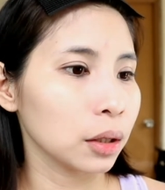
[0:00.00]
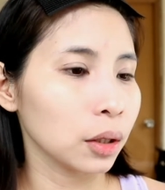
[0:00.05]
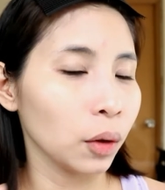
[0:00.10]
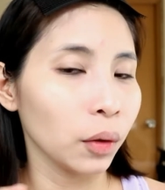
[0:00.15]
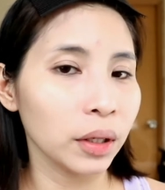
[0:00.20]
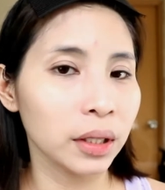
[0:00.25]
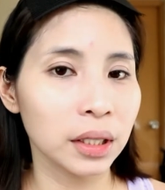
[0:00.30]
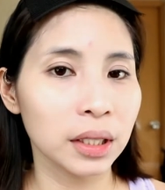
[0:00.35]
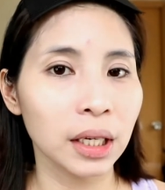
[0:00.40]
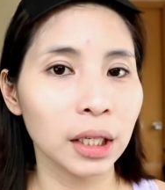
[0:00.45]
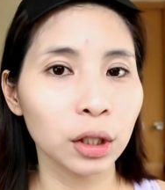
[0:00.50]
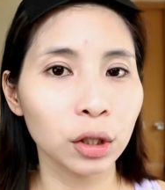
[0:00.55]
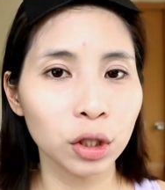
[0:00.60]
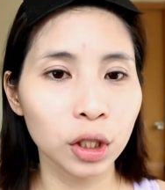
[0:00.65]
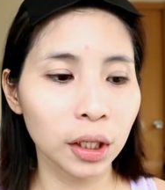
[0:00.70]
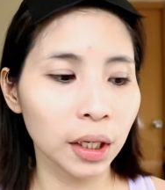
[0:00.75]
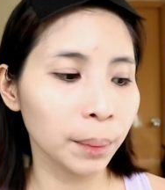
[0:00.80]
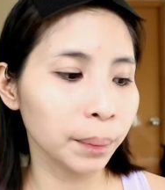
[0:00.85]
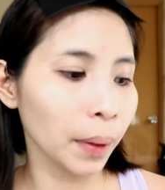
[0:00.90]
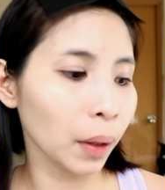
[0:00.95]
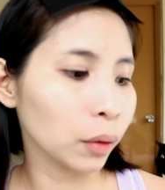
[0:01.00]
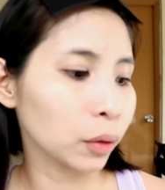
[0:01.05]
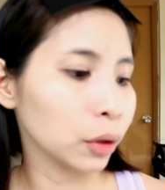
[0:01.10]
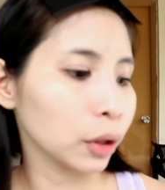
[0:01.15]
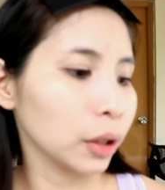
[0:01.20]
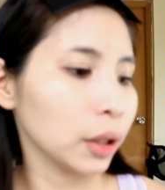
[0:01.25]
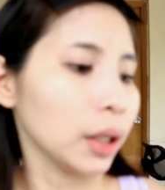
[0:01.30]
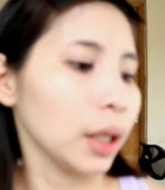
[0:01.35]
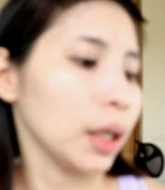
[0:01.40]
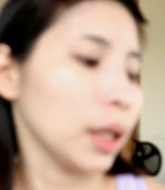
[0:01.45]
So, isiset ko siya ng
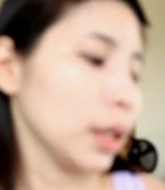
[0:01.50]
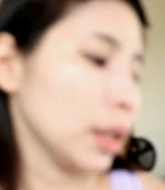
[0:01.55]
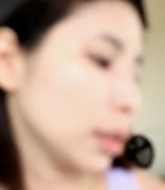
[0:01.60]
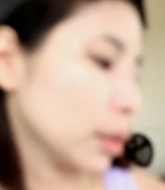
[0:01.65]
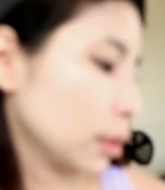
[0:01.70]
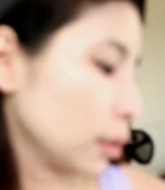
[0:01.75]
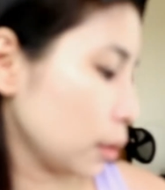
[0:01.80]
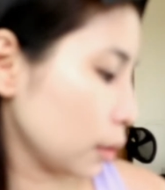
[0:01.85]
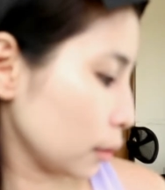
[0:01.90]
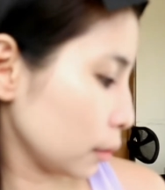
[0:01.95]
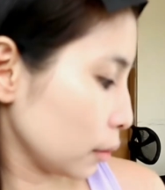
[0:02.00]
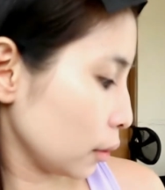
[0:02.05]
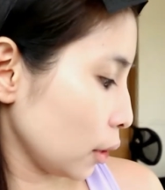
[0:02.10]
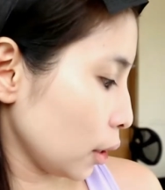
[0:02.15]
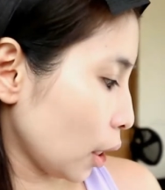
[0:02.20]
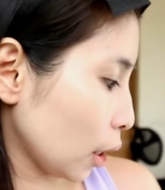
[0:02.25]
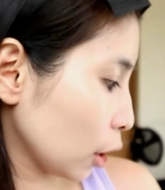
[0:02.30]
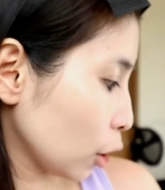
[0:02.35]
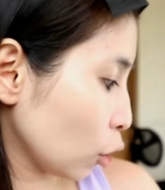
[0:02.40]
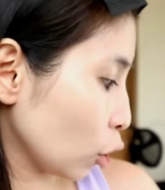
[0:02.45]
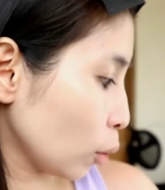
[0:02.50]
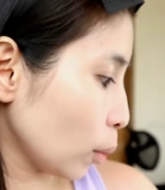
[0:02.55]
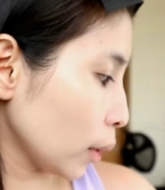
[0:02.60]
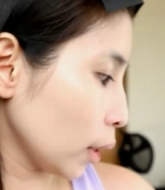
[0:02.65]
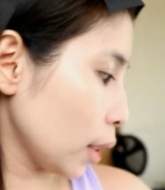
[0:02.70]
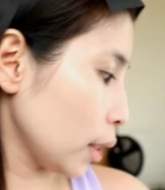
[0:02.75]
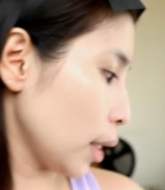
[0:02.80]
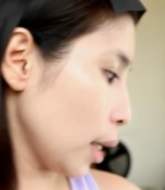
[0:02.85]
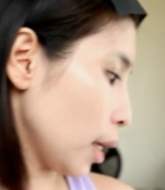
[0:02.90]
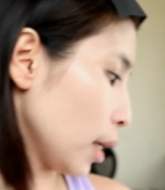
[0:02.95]
powder and hindi natin ka na
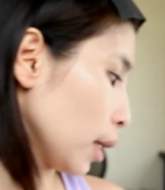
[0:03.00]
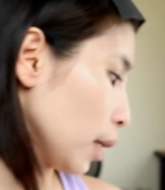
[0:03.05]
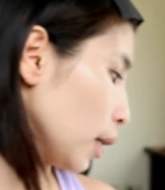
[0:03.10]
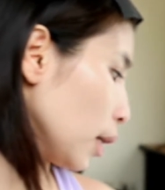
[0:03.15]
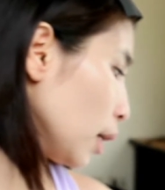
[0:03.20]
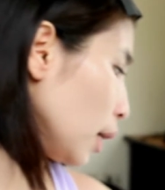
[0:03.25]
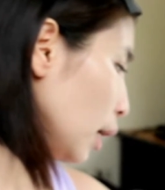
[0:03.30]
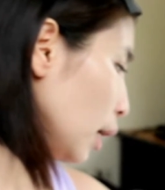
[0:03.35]
mangyayari.